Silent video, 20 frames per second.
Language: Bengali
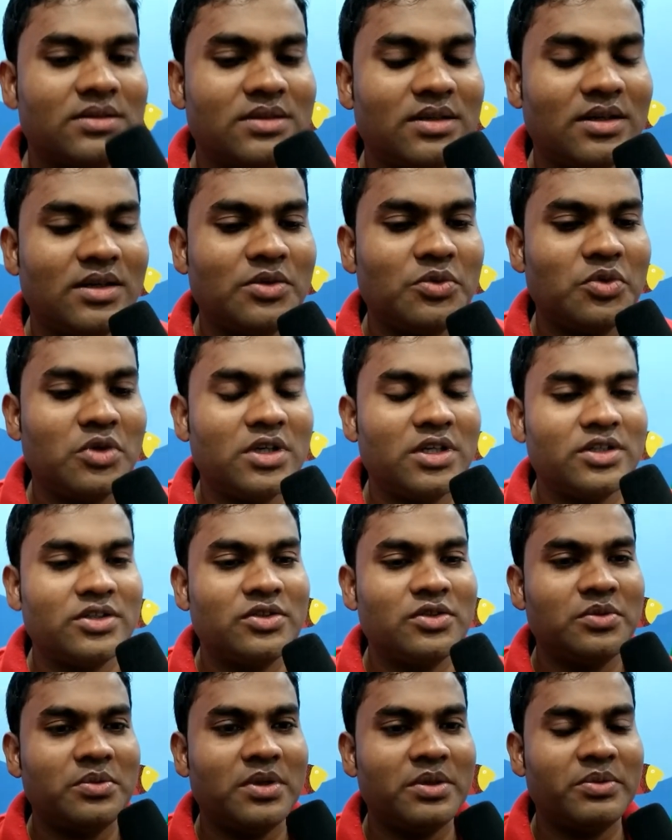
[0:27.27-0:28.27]
সালামু
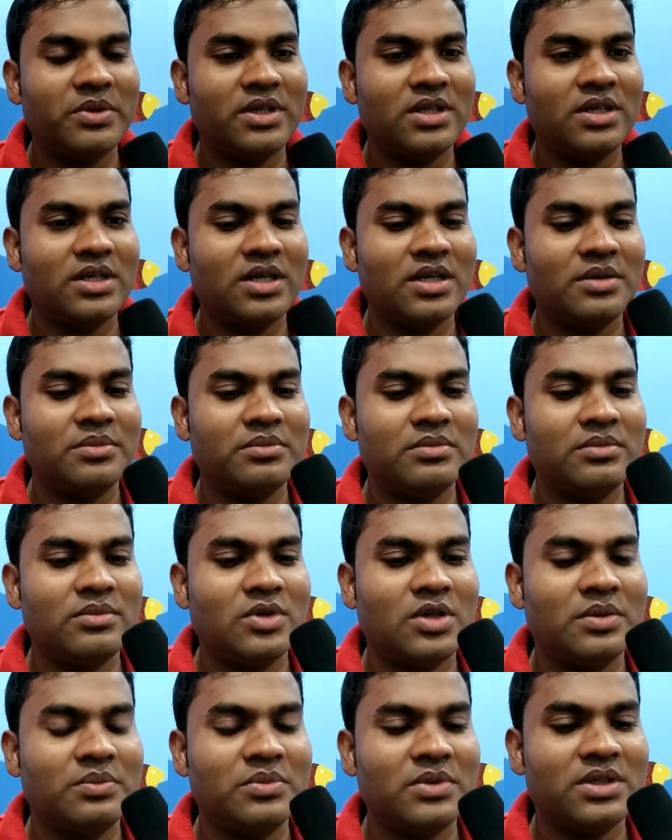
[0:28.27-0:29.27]
আলাইকুম আমার নাম
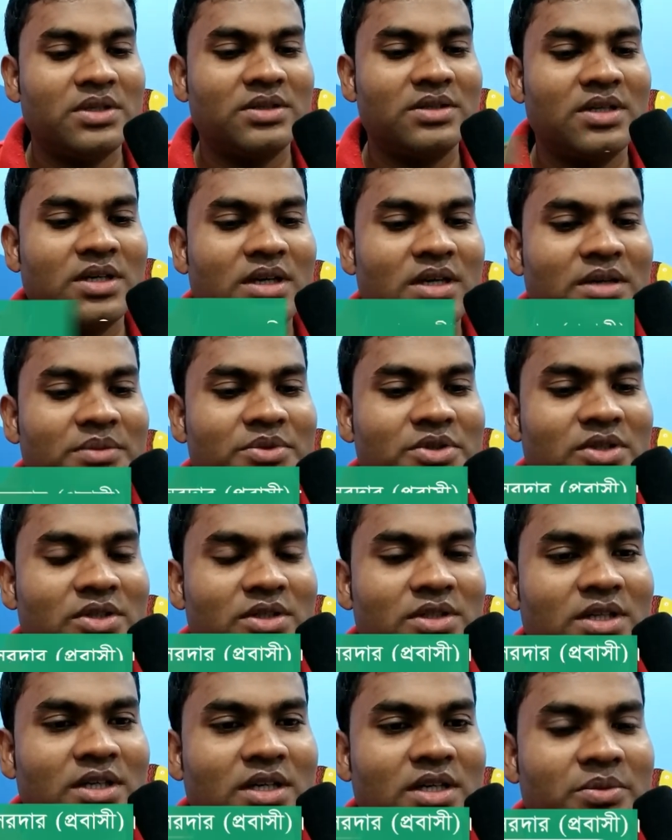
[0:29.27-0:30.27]
মোহাম্মদ কালাম
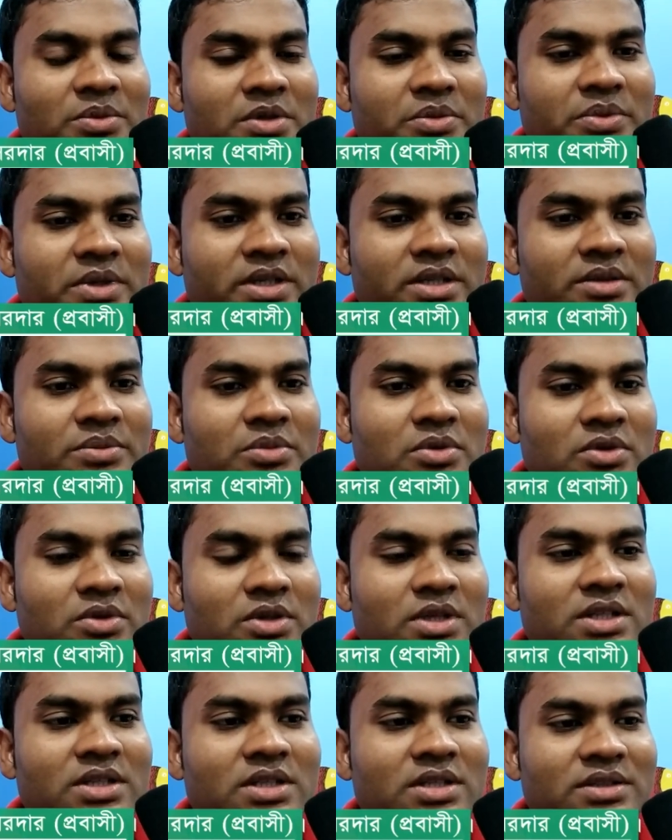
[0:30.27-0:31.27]
সর্দার আমার বাড়ি
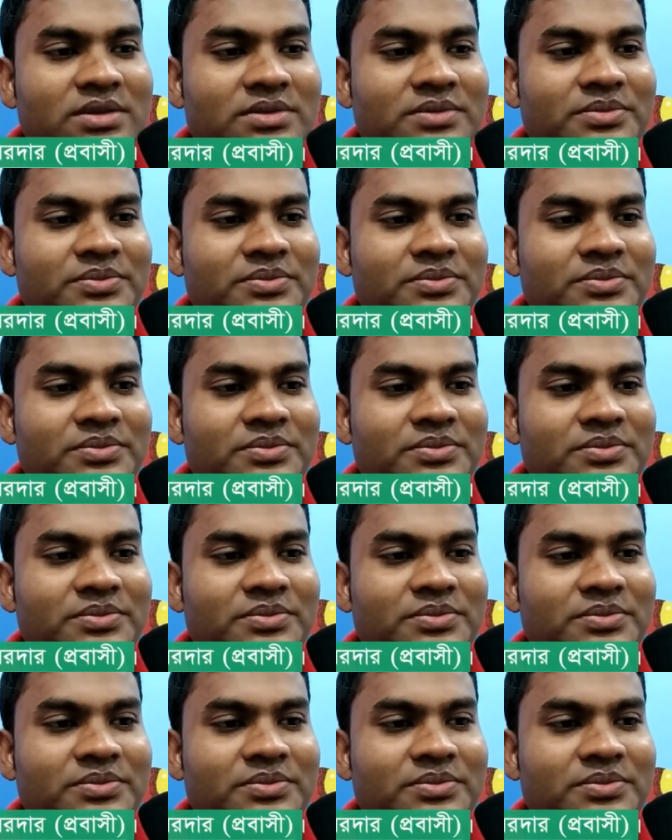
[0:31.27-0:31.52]
বগুড়াতে